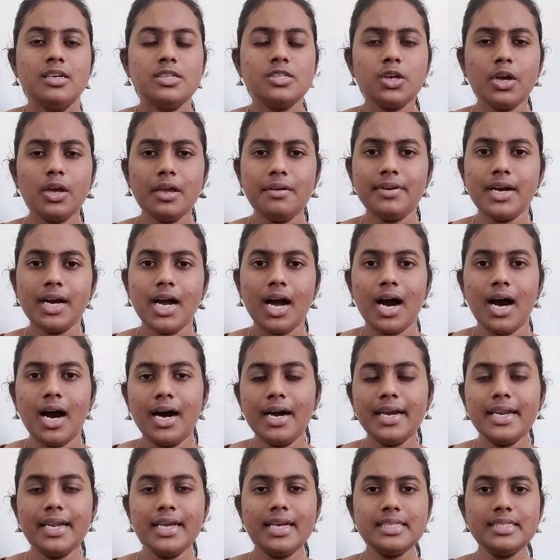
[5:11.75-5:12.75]
சோ இவங்க
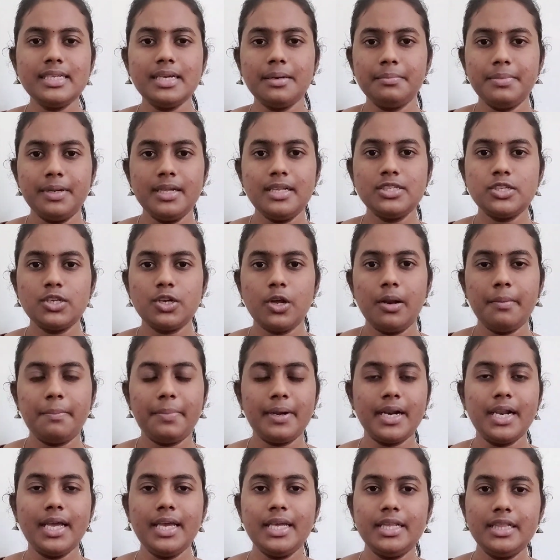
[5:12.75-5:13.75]
ஆரியன்ஸ் அப்படின்னு
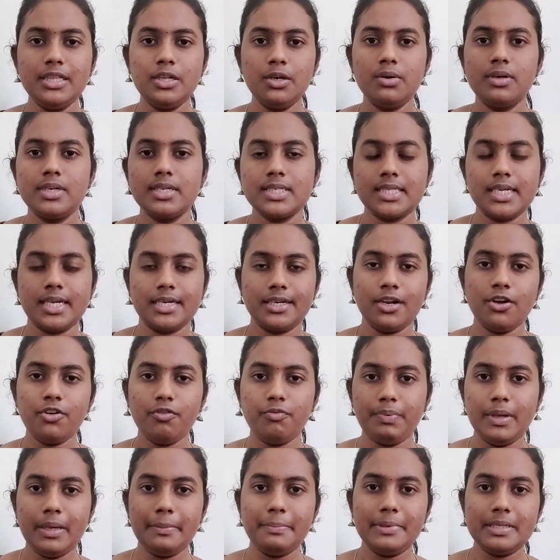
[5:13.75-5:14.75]
சொல்லப்படுற இந்த ஒரு செட்
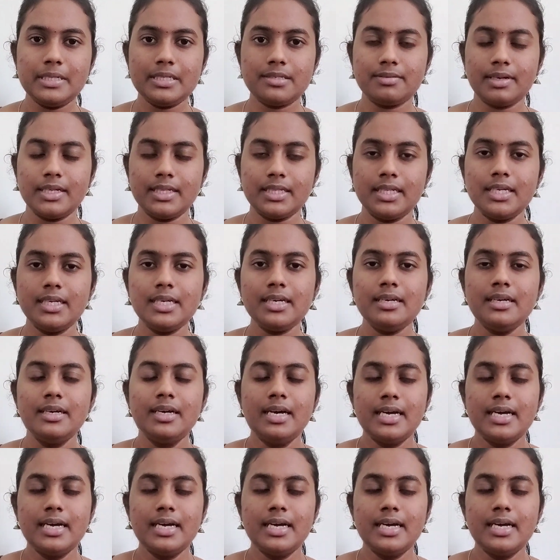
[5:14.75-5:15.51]
ஆஃப் பீப்புள்ஸ் வந்து